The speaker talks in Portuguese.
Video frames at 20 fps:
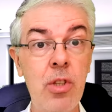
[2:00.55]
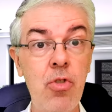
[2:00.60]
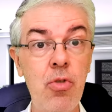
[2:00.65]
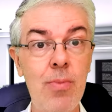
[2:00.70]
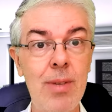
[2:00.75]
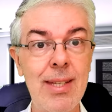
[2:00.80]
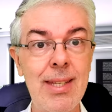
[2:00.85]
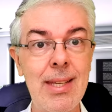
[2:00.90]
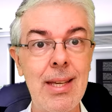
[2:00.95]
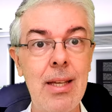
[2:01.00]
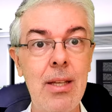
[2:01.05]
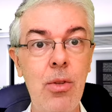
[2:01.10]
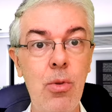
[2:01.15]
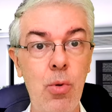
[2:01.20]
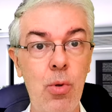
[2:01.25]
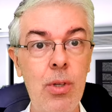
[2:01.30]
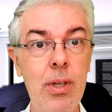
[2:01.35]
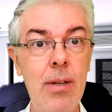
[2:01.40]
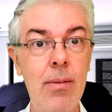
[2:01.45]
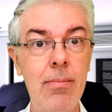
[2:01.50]
de uma
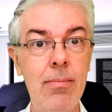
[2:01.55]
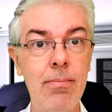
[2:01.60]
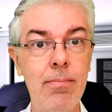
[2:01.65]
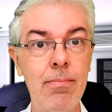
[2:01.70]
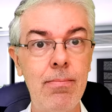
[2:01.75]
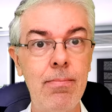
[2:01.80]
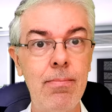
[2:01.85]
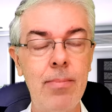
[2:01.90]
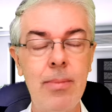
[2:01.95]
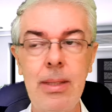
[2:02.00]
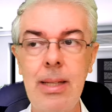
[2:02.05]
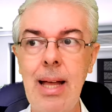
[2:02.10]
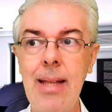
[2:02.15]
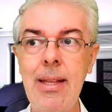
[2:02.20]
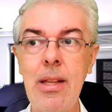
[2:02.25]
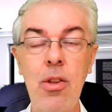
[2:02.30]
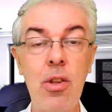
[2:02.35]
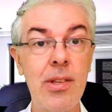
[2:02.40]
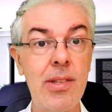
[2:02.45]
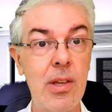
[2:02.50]
seguidora lá da
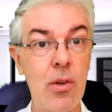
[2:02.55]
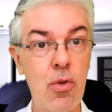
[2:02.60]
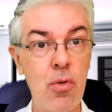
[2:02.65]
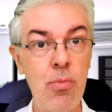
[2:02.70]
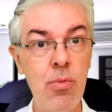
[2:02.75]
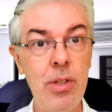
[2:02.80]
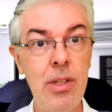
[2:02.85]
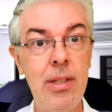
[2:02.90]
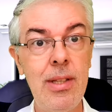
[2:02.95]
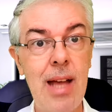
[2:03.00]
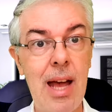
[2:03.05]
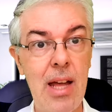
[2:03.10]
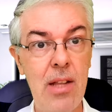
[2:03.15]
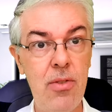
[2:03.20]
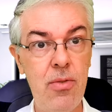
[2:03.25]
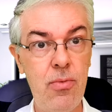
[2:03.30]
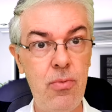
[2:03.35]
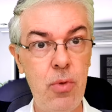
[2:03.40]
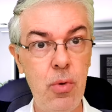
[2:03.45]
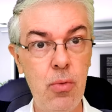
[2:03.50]
nossa
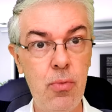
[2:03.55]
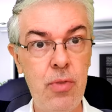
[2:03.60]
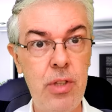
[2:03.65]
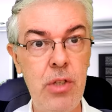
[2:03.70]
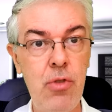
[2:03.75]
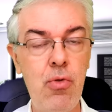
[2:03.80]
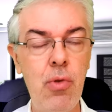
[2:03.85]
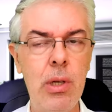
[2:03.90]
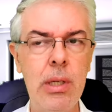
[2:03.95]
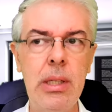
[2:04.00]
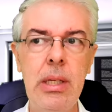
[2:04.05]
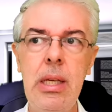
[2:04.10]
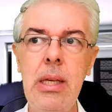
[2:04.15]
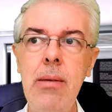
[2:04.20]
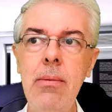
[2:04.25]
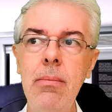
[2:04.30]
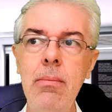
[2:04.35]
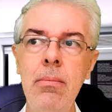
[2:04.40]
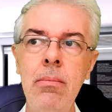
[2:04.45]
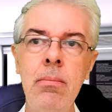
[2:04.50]
comunidade, viu o vídeo aqui,
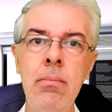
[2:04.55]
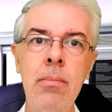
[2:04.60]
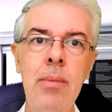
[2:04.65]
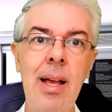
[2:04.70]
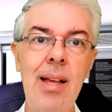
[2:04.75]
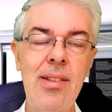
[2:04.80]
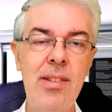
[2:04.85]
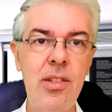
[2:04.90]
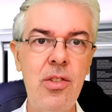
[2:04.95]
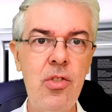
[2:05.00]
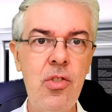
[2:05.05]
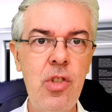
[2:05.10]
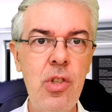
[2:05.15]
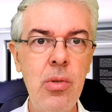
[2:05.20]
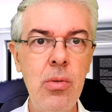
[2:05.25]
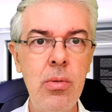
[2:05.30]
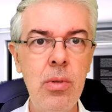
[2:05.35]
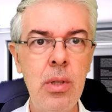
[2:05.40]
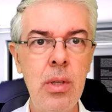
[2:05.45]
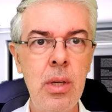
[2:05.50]

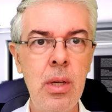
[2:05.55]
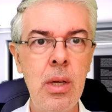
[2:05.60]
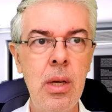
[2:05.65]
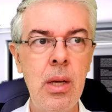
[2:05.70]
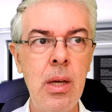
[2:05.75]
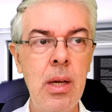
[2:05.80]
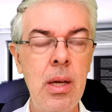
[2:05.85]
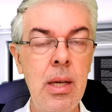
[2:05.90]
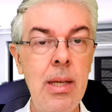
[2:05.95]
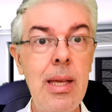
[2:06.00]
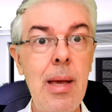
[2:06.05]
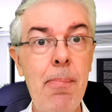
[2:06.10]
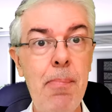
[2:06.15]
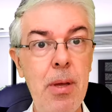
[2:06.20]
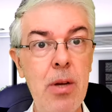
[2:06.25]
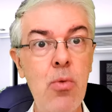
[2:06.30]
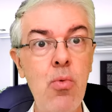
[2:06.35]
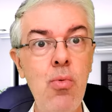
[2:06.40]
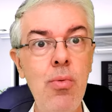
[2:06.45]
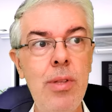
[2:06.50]
assistiu. E a
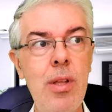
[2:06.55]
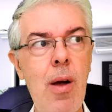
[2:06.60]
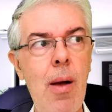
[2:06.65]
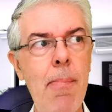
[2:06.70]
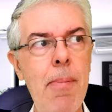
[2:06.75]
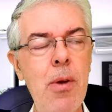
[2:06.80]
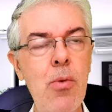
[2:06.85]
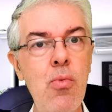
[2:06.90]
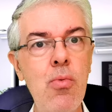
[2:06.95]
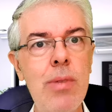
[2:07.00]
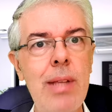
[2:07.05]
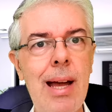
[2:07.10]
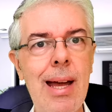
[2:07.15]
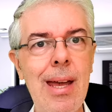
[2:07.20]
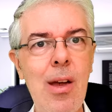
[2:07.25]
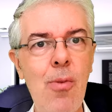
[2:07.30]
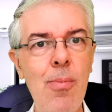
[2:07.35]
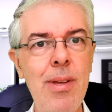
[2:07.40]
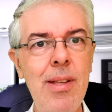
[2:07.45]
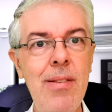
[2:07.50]
pergunta é uma pergunta
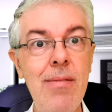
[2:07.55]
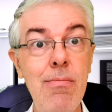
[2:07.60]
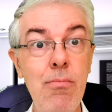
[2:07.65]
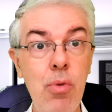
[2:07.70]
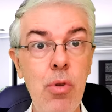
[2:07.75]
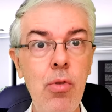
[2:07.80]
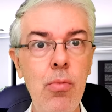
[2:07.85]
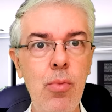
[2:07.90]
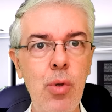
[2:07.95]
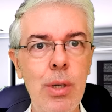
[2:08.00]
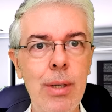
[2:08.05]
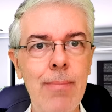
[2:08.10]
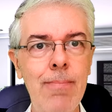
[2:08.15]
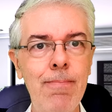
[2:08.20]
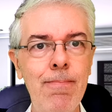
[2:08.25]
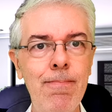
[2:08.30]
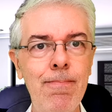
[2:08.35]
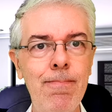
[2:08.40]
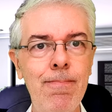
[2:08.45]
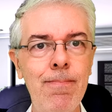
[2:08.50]
realmente muito boa.
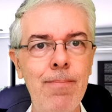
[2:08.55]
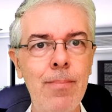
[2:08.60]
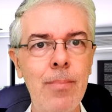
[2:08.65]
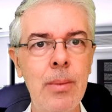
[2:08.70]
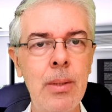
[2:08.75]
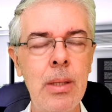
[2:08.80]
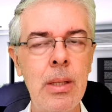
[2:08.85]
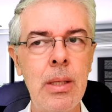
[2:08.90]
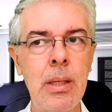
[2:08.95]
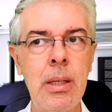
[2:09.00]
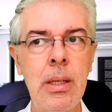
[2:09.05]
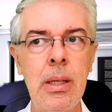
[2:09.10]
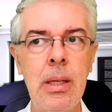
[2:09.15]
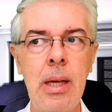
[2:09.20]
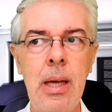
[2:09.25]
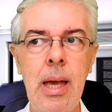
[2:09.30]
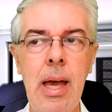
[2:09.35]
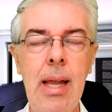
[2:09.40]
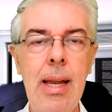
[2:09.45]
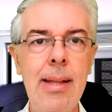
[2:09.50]

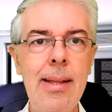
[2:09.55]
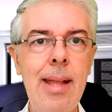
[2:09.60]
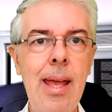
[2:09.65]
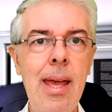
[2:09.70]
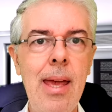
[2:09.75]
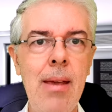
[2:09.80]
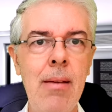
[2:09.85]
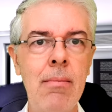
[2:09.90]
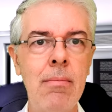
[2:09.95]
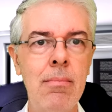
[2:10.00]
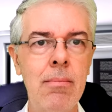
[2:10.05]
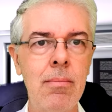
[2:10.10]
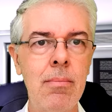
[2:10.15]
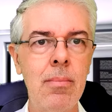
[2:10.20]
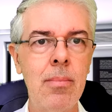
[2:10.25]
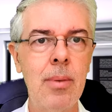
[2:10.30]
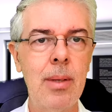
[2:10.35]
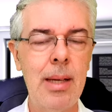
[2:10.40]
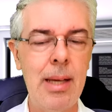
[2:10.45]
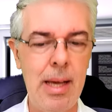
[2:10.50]
Ela tem
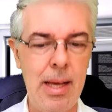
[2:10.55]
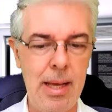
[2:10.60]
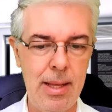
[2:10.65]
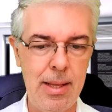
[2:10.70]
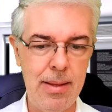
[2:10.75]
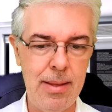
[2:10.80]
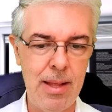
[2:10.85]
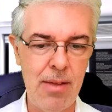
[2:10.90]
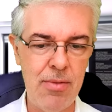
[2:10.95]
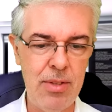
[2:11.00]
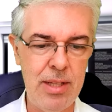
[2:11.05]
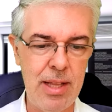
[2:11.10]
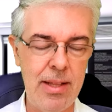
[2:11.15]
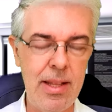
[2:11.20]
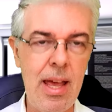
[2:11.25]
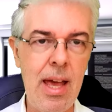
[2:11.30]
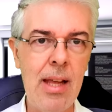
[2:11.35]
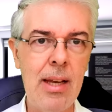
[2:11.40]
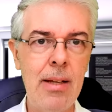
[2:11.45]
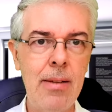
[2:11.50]
é, na vida
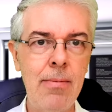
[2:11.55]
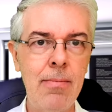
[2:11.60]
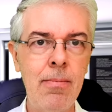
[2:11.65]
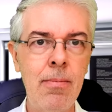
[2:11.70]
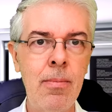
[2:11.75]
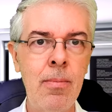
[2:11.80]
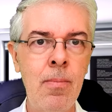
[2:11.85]
dela